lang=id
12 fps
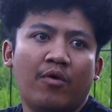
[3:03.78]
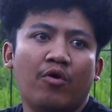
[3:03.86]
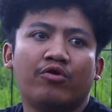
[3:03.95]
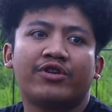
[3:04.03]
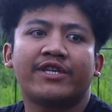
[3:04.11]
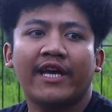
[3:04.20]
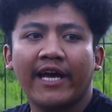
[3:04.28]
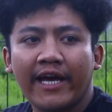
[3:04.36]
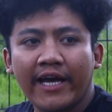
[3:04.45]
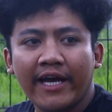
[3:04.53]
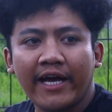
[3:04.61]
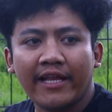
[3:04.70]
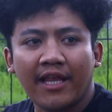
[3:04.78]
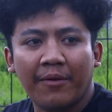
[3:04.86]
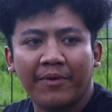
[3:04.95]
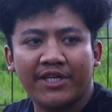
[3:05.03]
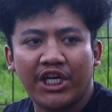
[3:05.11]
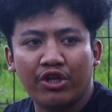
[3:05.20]
Buset,
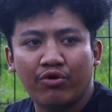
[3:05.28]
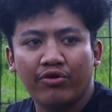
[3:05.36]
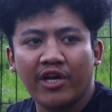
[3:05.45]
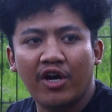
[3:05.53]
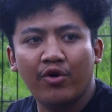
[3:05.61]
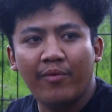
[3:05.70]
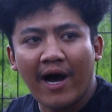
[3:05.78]
tapi segitunya lu,